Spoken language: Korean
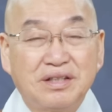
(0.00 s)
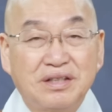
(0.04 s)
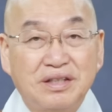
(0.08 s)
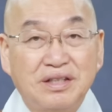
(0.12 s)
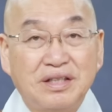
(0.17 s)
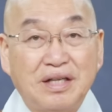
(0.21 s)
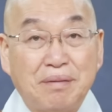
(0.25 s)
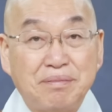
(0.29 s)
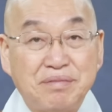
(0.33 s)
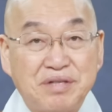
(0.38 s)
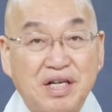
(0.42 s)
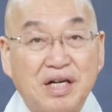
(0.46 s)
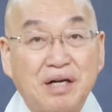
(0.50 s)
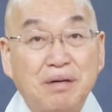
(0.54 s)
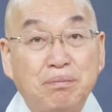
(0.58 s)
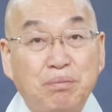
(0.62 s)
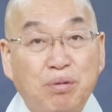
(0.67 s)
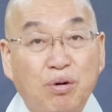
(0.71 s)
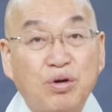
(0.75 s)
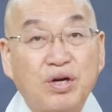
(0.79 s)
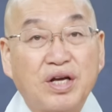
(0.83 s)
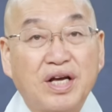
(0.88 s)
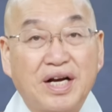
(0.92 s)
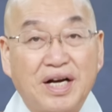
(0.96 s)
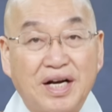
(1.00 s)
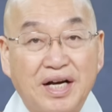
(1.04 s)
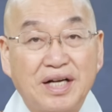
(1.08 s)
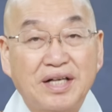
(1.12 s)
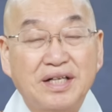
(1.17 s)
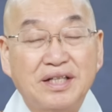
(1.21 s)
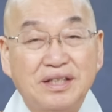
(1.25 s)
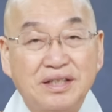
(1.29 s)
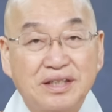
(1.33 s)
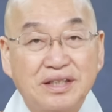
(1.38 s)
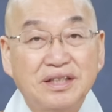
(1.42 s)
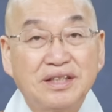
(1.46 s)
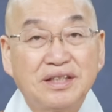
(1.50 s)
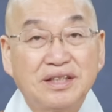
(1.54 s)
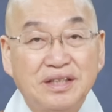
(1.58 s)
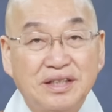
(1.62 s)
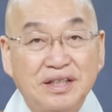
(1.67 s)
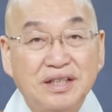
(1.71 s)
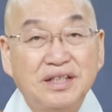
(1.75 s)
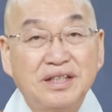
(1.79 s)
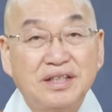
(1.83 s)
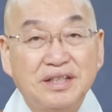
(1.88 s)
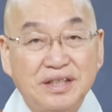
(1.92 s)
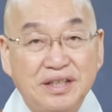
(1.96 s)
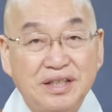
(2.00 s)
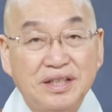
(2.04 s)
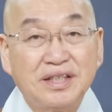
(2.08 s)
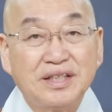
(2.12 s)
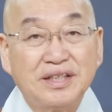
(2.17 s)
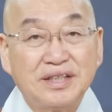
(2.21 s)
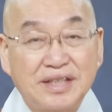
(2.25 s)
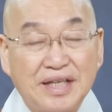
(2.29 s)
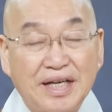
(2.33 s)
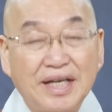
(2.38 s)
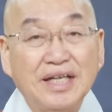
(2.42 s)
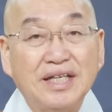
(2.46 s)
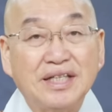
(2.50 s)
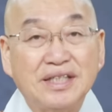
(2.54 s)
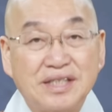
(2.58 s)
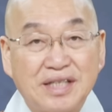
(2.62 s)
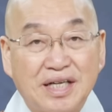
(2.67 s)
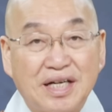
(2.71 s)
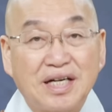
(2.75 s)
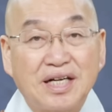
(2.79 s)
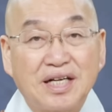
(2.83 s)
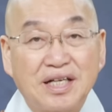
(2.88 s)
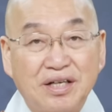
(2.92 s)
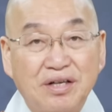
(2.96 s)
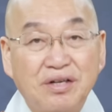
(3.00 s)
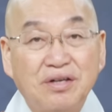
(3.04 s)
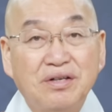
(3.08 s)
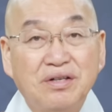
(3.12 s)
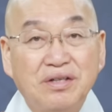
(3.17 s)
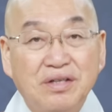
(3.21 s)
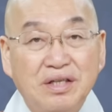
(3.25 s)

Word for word: 남자를 폭행하는 이런 일이 생기잖아요.